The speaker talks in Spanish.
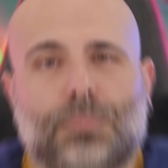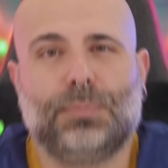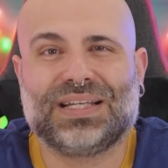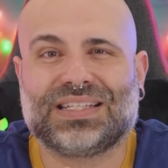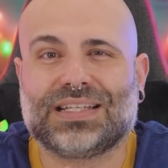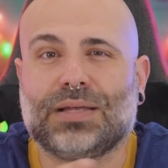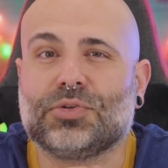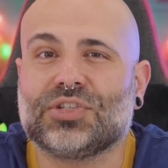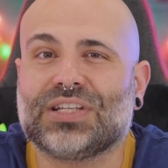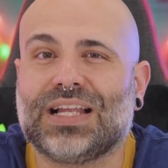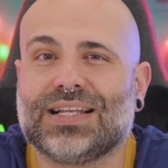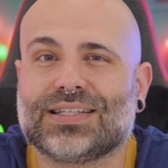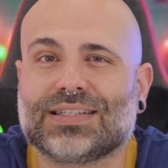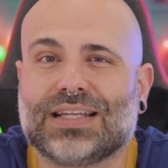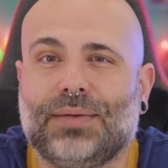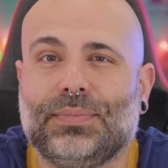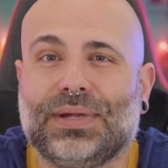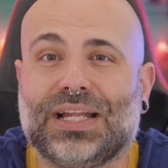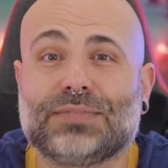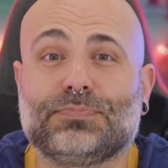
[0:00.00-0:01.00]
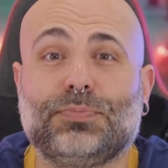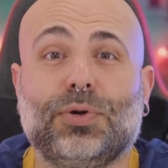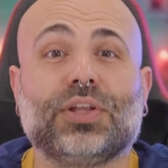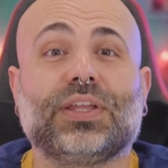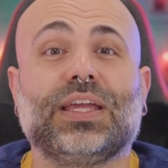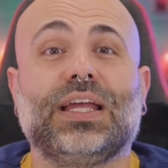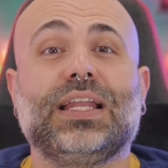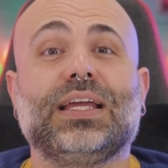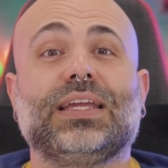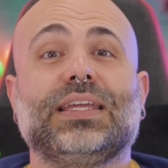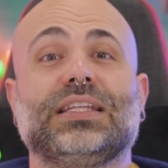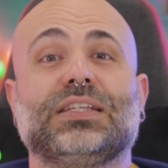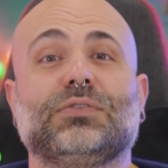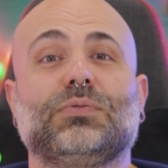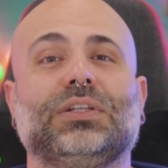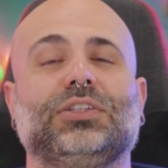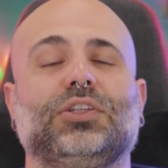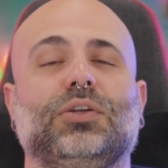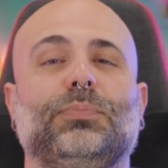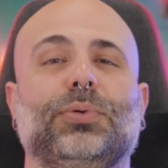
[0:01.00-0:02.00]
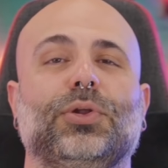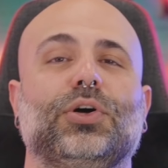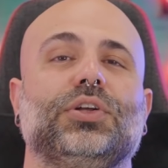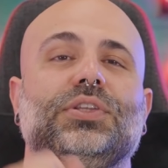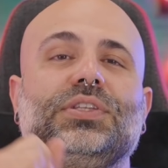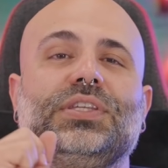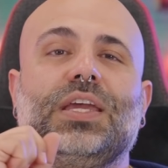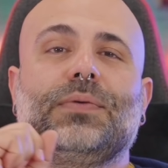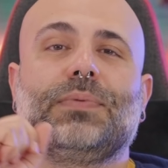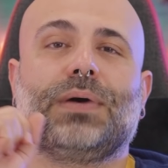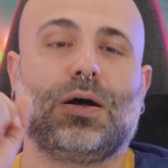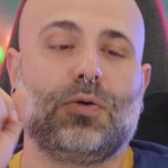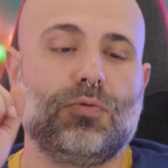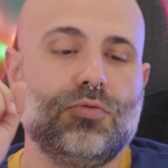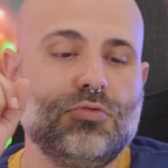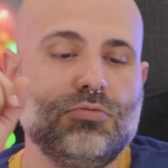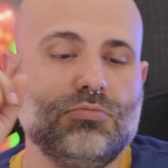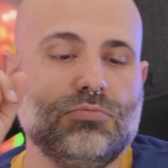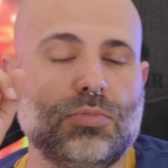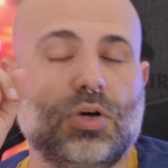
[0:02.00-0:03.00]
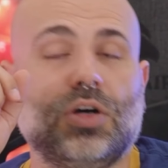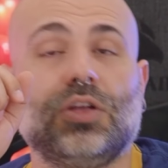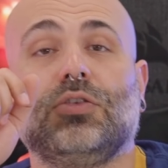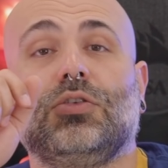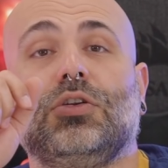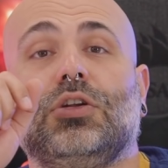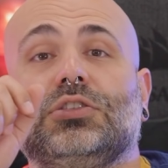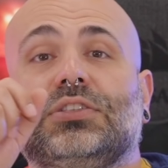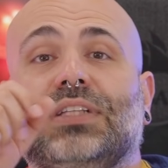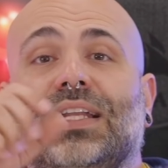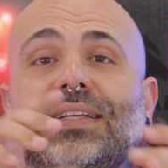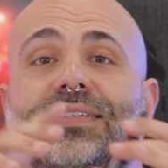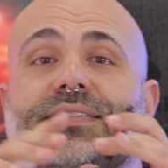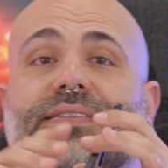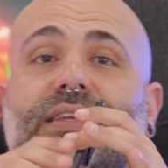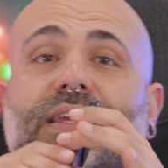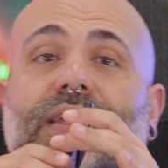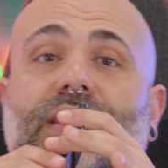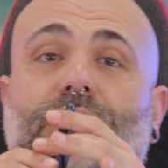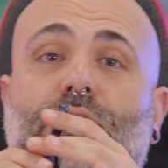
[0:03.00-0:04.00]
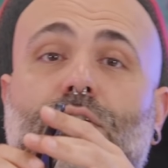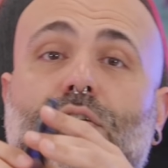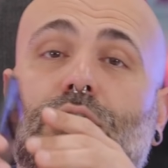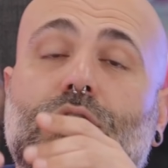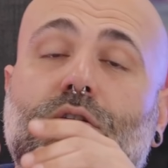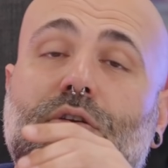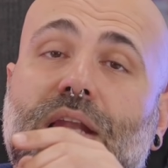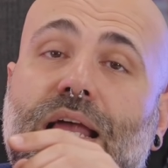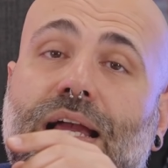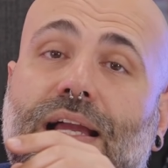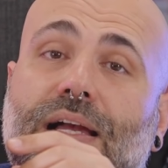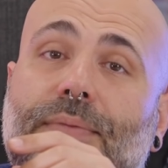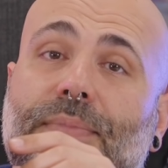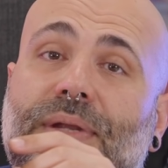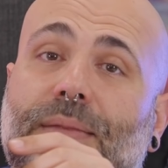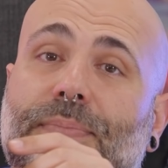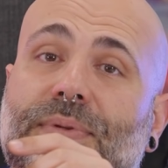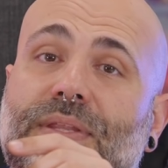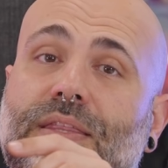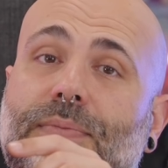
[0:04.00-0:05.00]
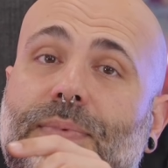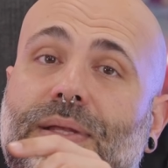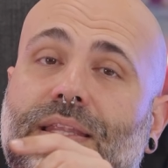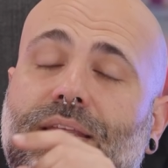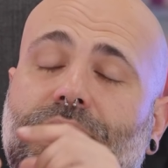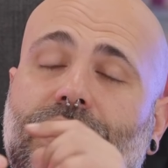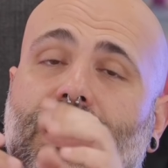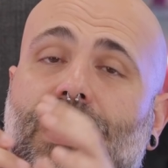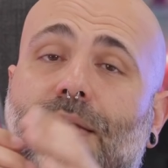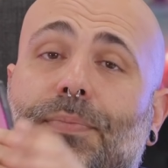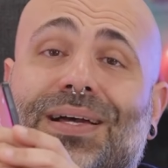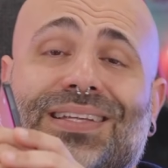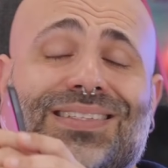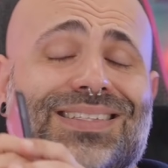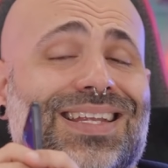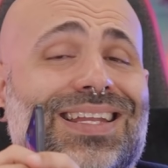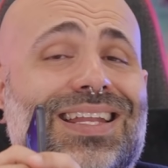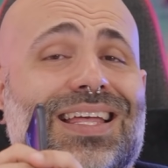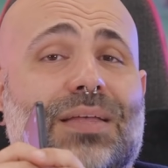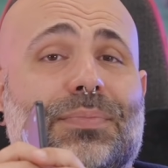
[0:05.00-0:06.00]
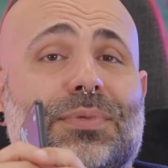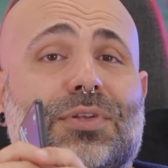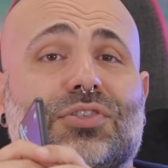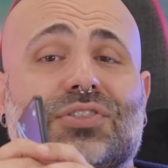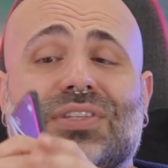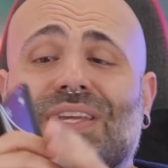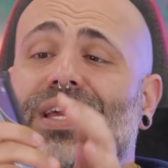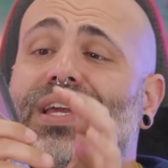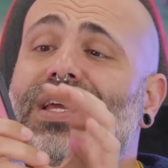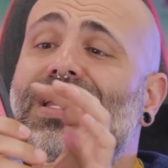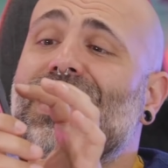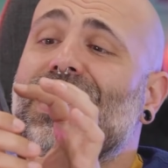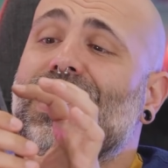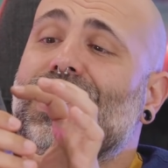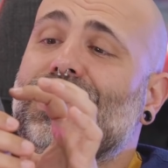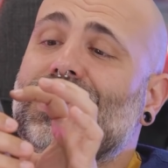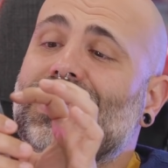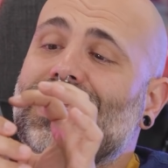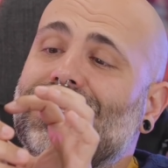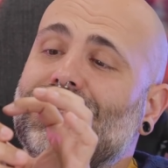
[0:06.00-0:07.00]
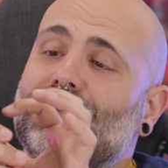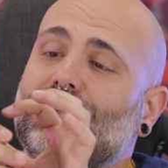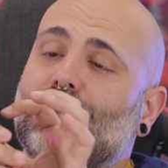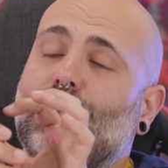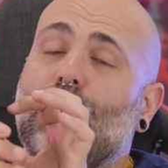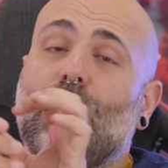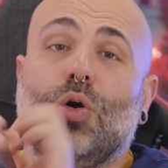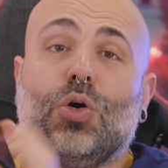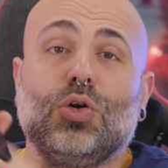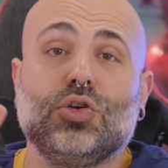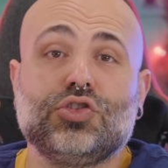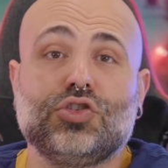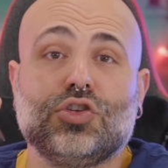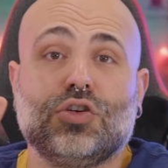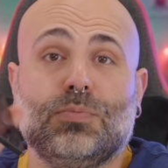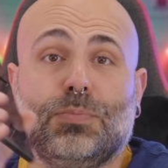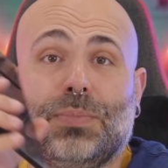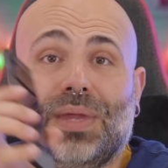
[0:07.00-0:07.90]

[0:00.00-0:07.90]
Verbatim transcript: Pasamos a las cámaras porque el X4 Pro lleva un módulo trasero con la cámara principal de nada más y nada menos que 108